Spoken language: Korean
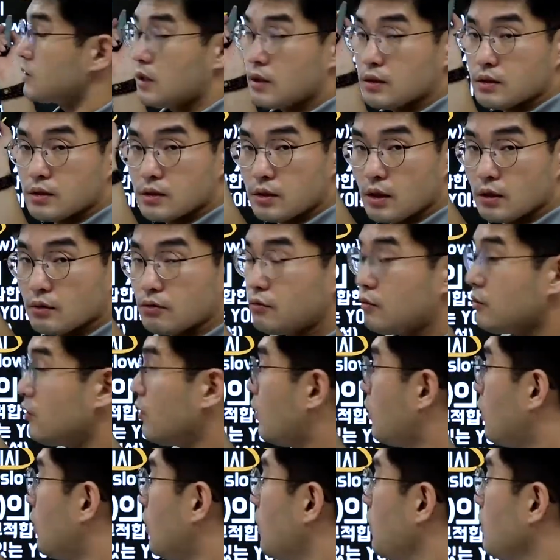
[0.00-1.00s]
제시를
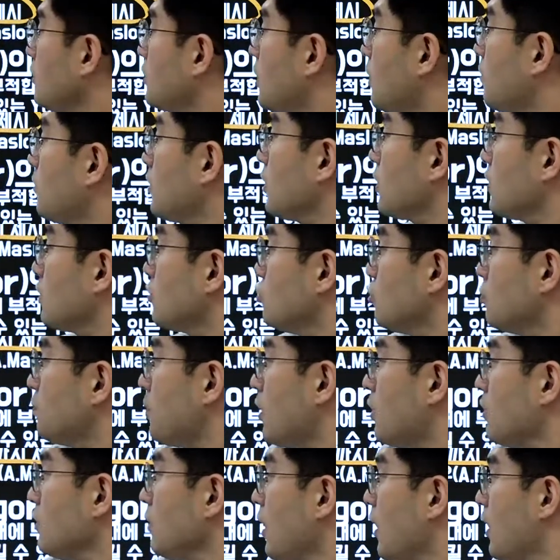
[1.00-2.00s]
했고요. 그다음에
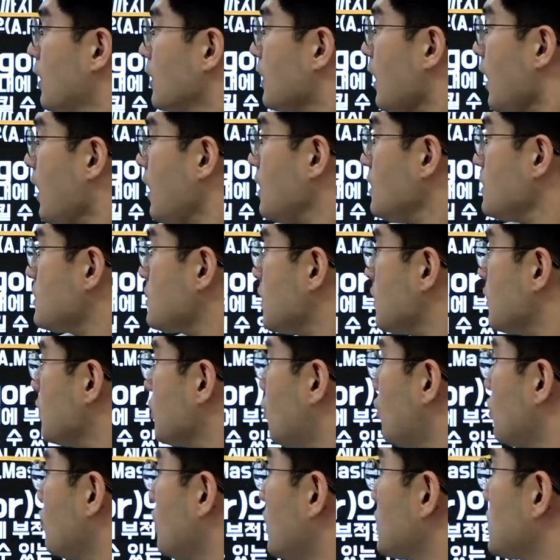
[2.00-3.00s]
6번 개인차를
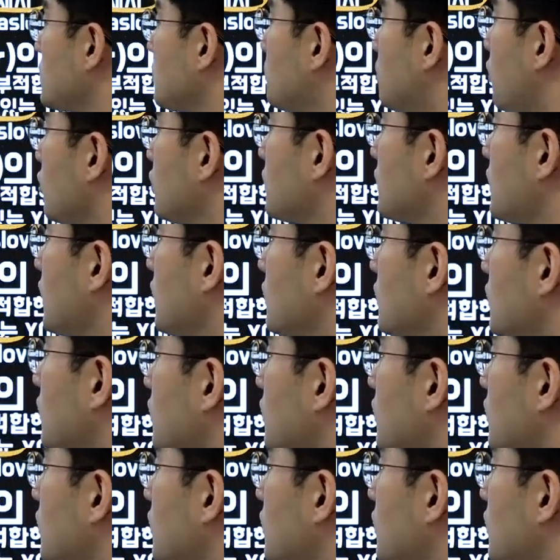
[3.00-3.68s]
고려하지 못한